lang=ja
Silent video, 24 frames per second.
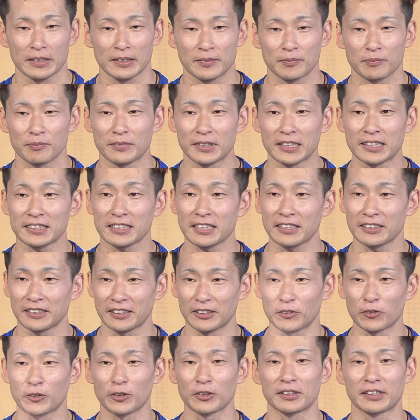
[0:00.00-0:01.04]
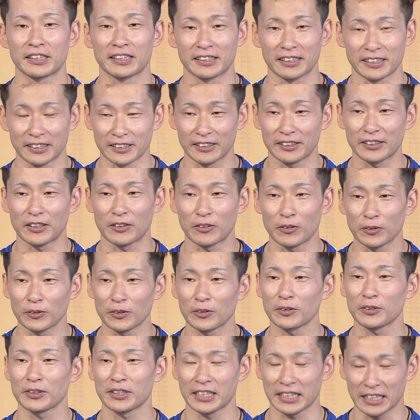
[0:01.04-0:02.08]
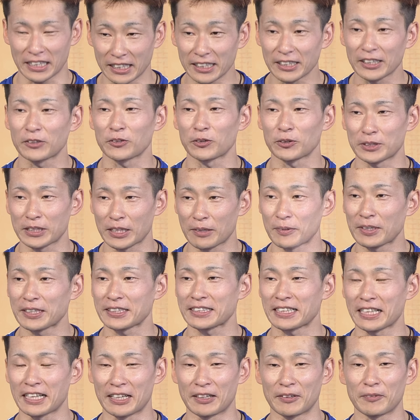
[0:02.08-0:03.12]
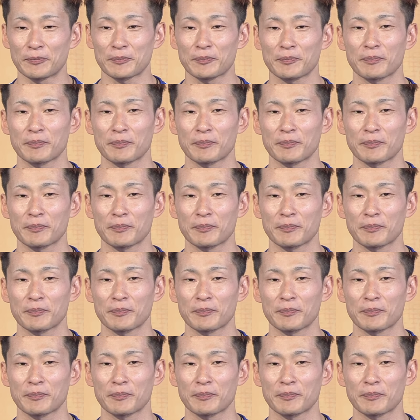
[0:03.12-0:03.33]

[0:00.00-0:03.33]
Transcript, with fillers: 皆さんに残っていただいて本当にありがとうございました、